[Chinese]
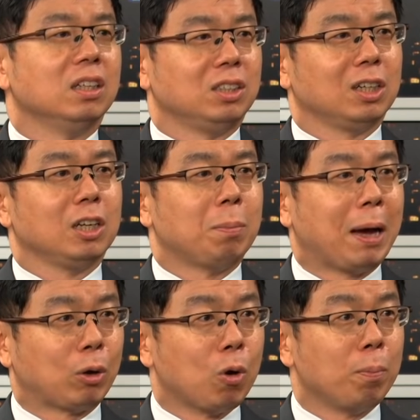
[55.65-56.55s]
这个礼
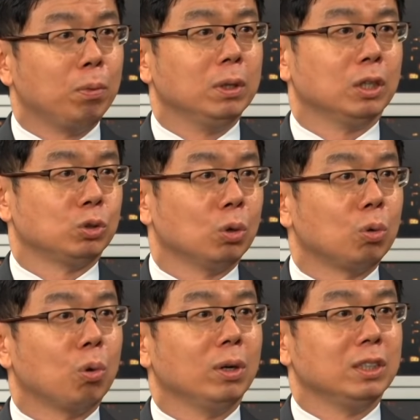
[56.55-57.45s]
拜公布的中
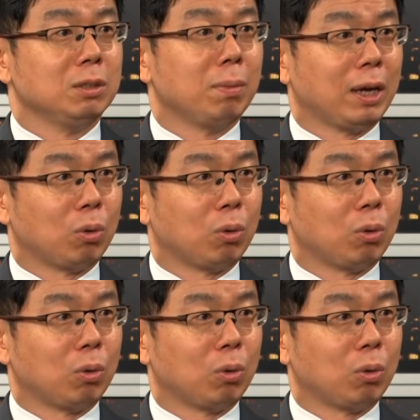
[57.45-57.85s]
国以及美